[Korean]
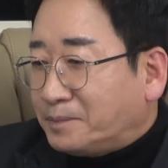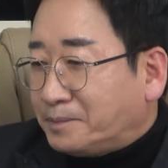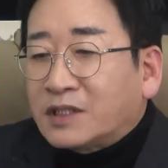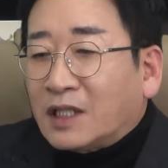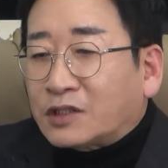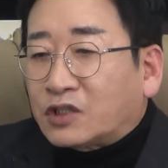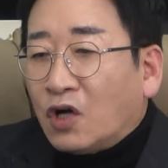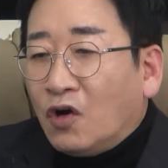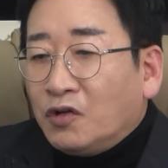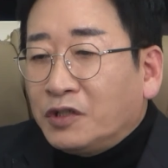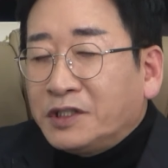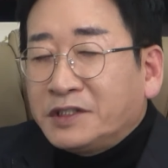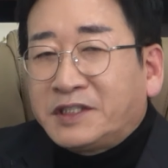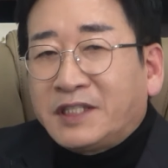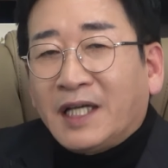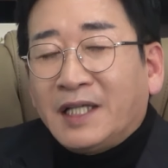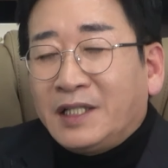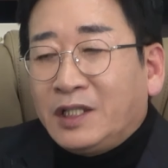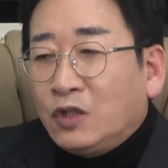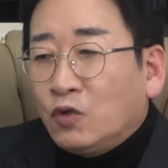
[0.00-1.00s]
자,
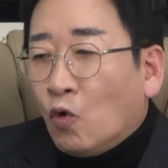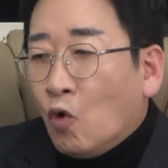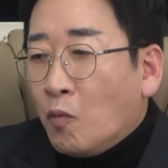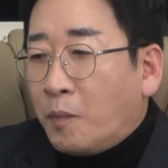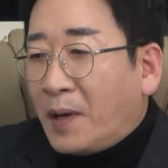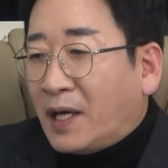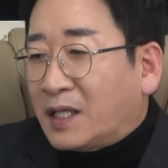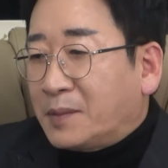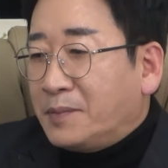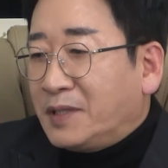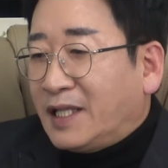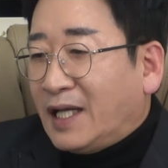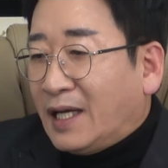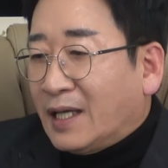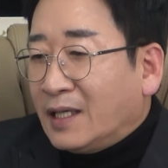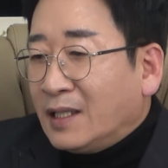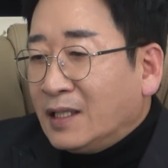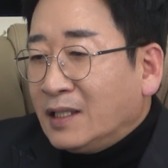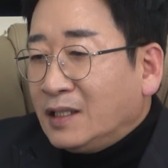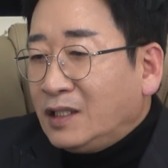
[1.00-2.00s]
전기차
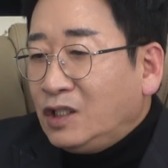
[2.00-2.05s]
이공팔입니다.